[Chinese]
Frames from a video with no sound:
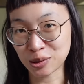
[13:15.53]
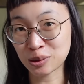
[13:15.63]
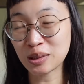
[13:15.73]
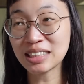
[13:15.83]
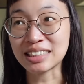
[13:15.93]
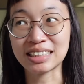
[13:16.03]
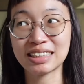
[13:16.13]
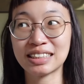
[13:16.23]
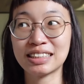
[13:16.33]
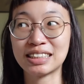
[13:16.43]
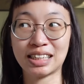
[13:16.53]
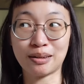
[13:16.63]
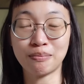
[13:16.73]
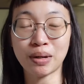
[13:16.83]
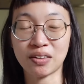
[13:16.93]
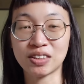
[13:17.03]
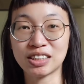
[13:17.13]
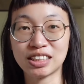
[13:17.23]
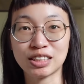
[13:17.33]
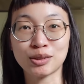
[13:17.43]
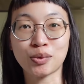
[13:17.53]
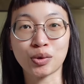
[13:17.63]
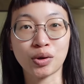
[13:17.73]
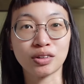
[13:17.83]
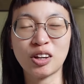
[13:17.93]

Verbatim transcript: 所以其实前百分之七十我